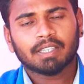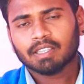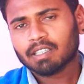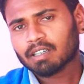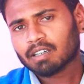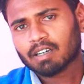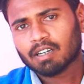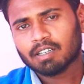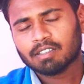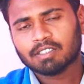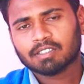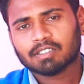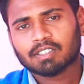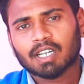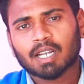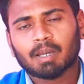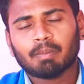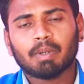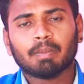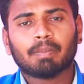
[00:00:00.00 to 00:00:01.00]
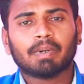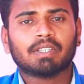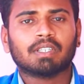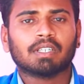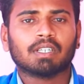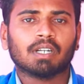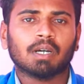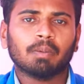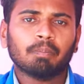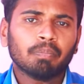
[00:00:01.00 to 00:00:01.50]
இந்த காலேஜஸ் எல்லாமே
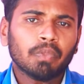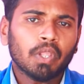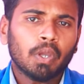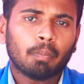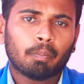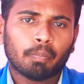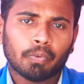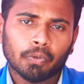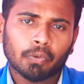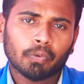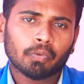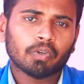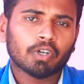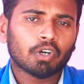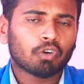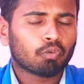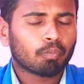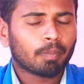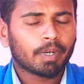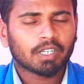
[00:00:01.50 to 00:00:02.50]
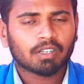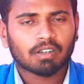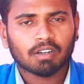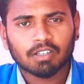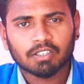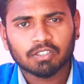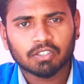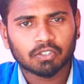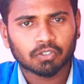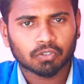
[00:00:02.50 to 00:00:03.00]
பார்த்திங்கன்னா பியூ கவர்மெண்ட்
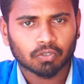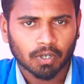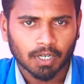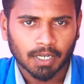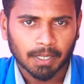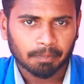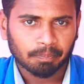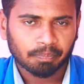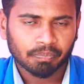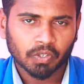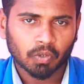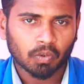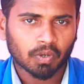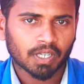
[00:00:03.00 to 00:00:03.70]
காலேஜுன்னு சொல்லலாம்